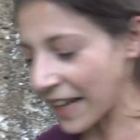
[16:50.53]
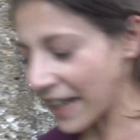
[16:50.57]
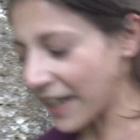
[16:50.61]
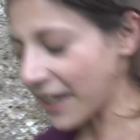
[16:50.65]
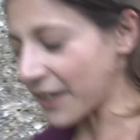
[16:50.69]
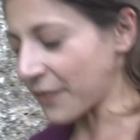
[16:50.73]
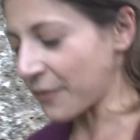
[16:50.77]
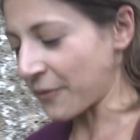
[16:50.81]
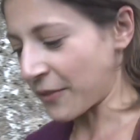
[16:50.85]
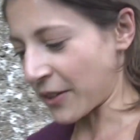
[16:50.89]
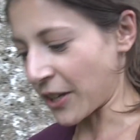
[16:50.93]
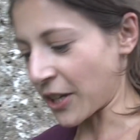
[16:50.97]

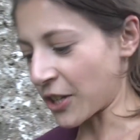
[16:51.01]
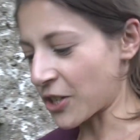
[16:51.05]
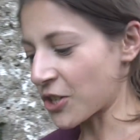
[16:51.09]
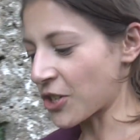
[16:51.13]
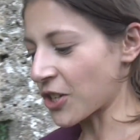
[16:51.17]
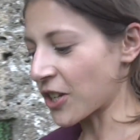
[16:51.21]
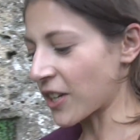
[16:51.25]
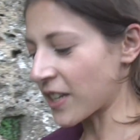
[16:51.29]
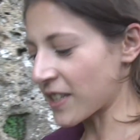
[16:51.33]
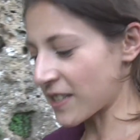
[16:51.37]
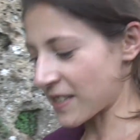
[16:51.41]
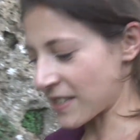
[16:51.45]

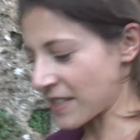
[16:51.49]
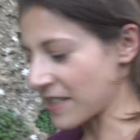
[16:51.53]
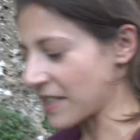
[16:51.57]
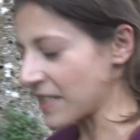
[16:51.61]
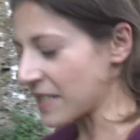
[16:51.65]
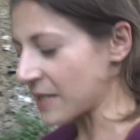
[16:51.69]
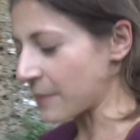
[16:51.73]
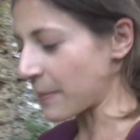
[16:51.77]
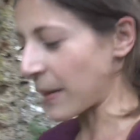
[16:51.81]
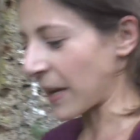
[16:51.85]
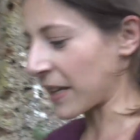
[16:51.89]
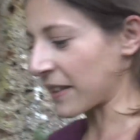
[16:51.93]
invece si
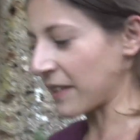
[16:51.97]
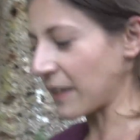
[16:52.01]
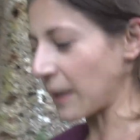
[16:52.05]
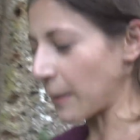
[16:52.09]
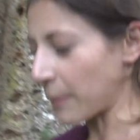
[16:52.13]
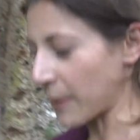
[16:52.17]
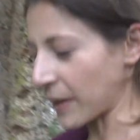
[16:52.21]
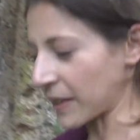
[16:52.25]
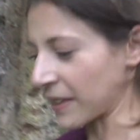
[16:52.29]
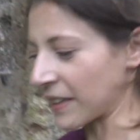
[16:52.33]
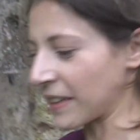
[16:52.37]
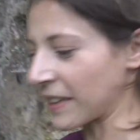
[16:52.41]
dismette la
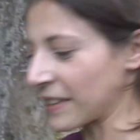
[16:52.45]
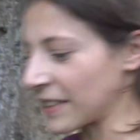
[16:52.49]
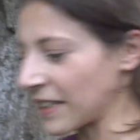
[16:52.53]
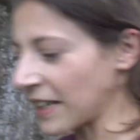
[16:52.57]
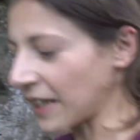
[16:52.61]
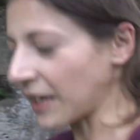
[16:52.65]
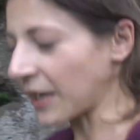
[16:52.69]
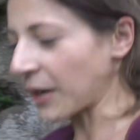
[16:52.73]
pratica della